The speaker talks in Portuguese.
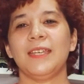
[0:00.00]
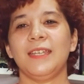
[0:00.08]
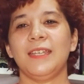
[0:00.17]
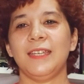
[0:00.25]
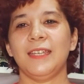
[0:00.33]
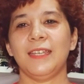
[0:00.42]

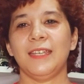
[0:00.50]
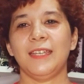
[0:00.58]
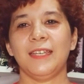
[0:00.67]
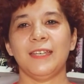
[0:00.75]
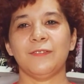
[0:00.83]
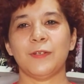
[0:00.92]

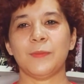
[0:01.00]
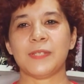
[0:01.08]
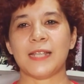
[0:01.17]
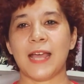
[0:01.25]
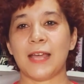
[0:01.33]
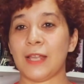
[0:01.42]
E
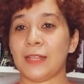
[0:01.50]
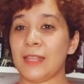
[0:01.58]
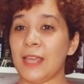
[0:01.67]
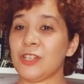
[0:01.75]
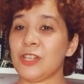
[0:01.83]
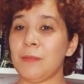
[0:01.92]
vamos lá, a
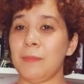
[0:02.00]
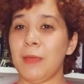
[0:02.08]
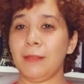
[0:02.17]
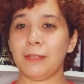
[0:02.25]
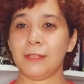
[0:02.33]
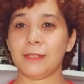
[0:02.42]
tag achei
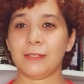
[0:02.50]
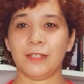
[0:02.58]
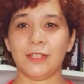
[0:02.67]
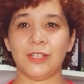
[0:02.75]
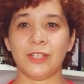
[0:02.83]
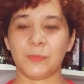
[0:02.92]
bem
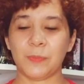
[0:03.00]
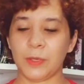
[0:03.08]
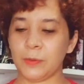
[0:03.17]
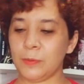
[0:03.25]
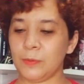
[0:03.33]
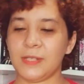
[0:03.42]
interessante as
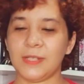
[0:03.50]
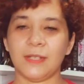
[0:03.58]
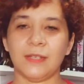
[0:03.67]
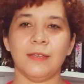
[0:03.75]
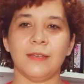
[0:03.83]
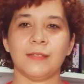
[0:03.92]
perguntas
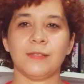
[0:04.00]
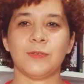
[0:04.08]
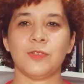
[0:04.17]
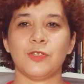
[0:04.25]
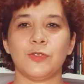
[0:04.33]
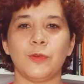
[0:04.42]
aqui, as
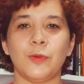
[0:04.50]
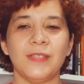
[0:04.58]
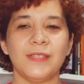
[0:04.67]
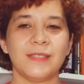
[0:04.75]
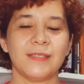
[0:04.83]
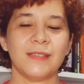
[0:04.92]

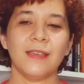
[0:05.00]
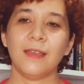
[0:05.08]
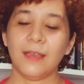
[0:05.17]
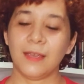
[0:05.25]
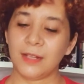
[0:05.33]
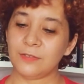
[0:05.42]
sugestões.
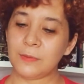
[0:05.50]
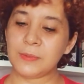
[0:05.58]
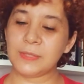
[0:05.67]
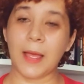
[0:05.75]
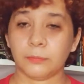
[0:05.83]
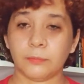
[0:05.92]
Então
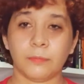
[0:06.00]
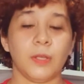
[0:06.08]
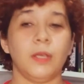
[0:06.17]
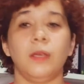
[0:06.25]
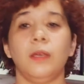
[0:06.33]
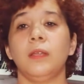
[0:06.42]
vamos lá.
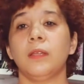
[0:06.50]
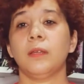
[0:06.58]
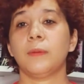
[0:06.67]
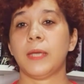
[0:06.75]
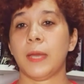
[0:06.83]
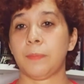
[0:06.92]

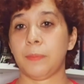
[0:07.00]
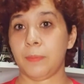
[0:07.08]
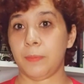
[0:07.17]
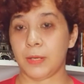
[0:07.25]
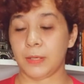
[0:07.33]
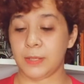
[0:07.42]
Então aqui a
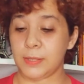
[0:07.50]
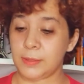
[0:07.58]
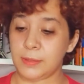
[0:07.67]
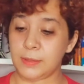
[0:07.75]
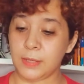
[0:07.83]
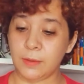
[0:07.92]
primeira
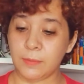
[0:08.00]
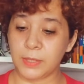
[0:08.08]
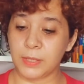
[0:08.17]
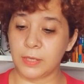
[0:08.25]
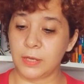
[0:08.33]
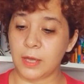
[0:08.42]
questão
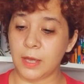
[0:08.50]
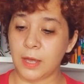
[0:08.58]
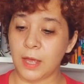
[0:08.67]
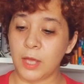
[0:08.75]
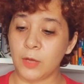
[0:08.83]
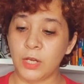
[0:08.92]
aqui
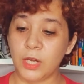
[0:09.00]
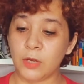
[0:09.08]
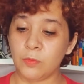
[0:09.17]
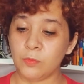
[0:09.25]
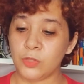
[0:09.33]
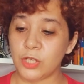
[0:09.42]
é
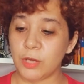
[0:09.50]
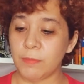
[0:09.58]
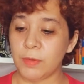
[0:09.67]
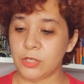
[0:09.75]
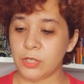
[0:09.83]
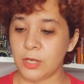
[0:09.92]
reunião de
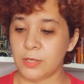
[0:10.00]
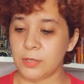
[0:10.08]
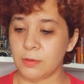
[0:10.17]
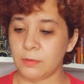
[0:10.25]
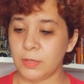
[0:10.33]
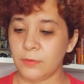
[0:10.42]

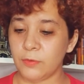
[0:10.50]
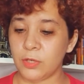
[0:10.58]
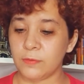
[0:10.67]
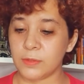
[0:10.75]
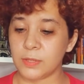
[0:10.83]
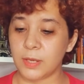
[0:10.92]
emergência, é um livro
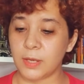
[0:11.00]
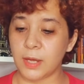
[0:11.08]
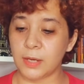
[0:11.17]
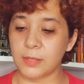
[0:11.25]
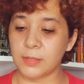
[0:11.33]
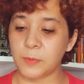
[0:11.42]
que você
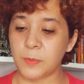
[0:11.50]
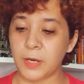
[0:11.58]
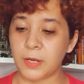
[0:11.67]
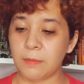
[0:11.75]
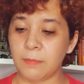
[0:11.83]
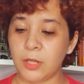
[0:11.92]
quer
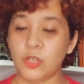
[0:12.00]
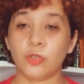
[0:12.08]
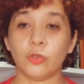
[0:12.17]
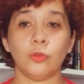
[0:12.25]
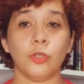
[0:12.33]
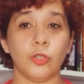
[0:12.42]
desesperadamente
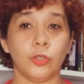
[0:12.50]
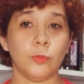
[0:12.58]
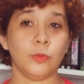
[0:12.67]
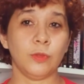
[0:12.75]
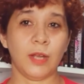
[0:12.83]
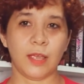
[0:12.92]
todo, que todo
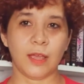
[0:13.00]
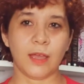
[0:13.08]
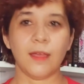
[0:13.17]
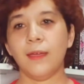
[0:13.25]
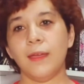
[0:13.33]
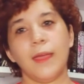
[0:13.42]
mundo leia.
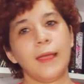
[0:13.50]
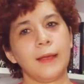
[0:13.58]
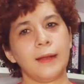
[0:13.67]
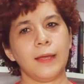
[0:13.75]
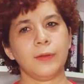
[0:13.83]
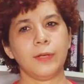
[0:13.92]
É
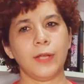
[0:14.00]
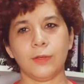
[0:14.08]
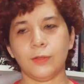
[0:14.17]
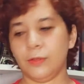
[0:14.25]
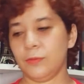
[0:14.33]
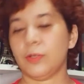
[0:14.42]
claro, né,
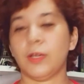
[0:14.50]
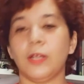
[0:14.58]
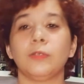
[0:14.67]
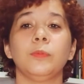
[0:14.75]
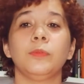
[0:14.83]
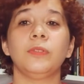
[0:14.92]
que o livro que eu
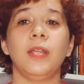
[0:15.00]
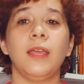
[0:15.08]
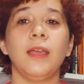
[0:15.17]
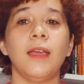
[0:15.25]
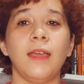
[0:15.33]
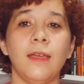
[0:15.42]
quero que todo mundo
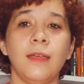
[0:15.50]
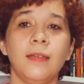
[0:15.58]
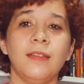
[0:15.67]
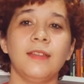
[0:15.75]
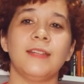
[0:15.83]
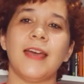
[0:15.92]
leia é
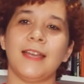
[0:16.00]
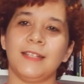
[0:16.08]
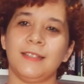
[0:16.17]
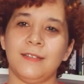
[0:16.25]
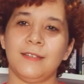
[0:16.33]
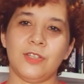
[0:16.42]
da
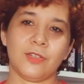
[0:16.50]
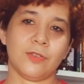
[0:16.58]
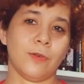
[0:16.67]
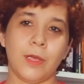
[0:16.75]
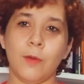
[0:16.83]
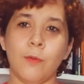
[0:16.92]
Agatha Christie,
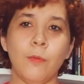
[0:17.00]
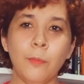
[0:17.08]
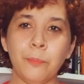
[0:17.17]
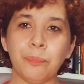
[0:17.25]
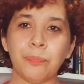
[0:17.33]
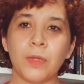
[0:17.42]
qualquer
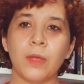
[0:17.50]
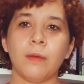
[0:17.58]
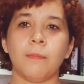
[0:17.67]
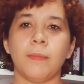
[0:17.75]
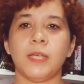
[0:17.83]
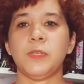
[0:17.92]
um,
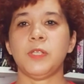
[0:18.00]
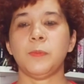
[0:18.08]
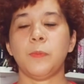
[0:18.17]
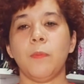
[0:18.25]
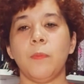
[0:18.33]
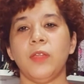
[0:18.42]
mas
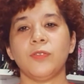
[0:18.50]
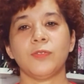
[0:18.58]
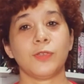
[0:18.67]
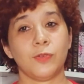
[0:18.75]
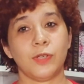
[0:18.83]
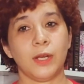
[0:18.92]
principalmente
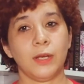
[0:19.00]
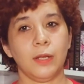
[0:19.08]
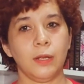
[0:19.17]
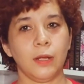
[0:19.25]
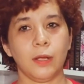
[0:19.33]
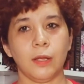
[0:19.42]
os que eu já
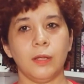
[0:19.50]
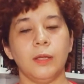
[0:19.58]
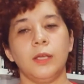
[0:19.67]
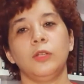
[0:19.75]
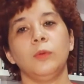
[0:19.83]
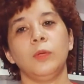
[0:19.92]
li, né?
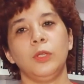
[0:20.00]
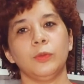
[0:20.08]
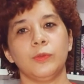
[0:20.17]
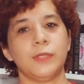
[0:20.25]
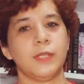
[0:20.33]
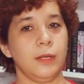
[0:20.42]
Eu não li
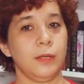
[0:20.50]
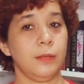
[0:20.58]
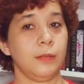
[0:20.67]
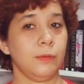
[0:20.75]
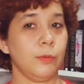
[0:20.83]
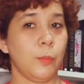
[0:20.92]
todos ainda,
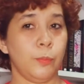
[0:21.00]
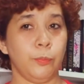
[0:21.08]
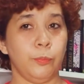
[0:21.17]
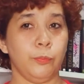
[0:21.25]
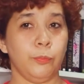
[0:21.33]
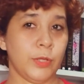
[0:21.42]
então eu
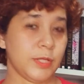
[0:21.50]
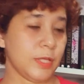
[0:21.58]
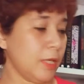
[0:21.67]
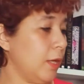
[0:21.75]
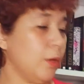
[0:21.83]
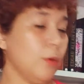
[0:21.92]
esse
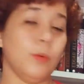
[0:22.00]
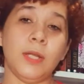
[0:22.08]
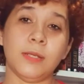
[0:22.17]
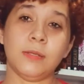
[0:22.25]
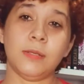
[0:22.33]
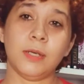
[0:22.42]
aqui que eu
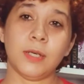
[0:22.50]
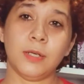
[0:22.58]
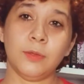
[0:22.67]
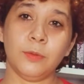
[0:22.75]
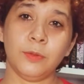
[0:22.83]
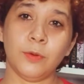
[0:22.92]
li esse
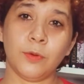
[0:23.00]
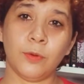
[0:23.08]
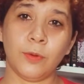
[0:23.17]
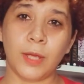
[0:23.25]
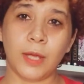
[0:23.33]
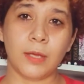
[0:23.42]
ano, então eu
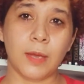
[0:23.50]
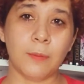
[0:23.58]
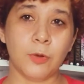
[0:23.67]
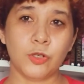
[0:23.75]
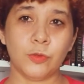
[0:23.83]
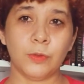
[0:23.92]
coloquei aqui A
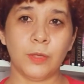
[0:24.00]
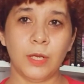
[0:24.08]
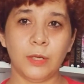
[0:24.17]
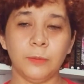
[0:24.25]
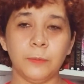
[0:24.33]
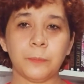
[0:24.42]
Morte no
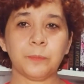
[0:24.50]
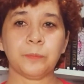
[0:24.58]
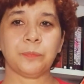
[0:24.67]
Nilo.